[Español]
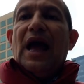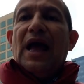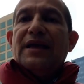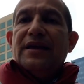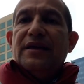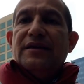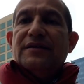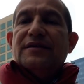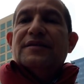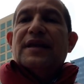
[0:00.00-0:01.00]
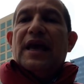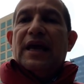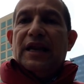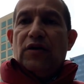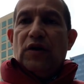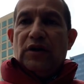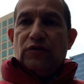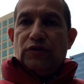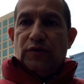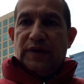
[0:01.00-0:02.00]
Allí se generó la
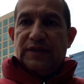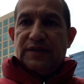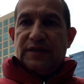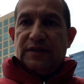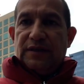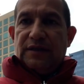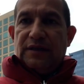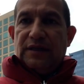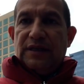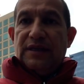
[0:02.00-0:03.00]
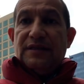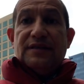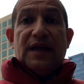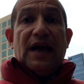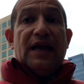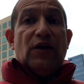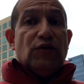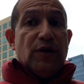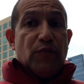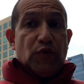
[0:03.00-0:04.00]
controversia. ¿Será que
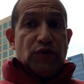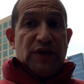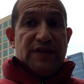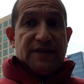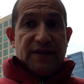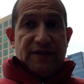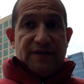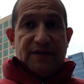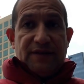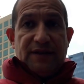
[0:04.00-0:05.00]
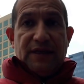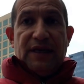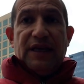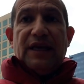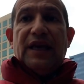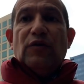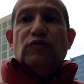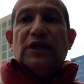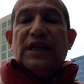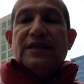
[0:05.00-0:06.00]
los deportistas que
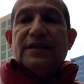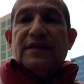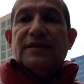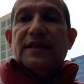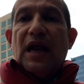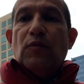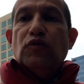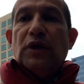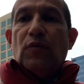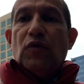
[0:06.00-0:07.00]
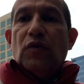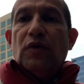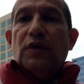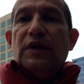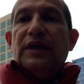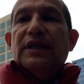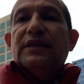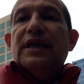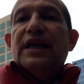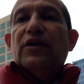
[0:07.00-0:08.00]
utilizan salbutamol
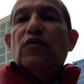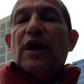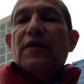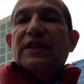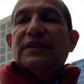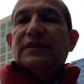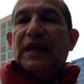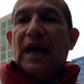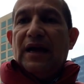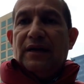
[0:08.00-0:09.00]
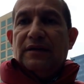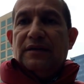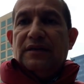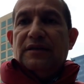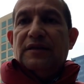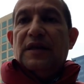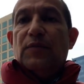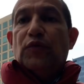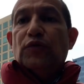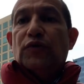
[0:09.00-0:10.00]
tienen una ventaja desde el
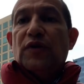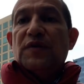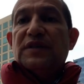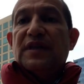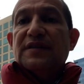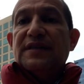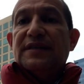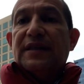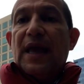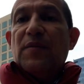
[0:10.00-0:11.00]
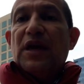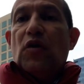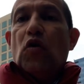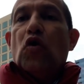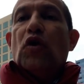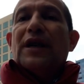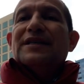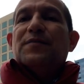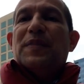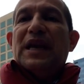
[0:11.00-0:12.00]
punto de vista sistémico o
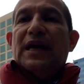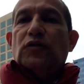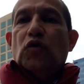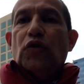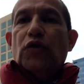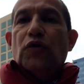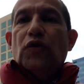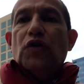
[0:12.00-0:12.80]
respiratorio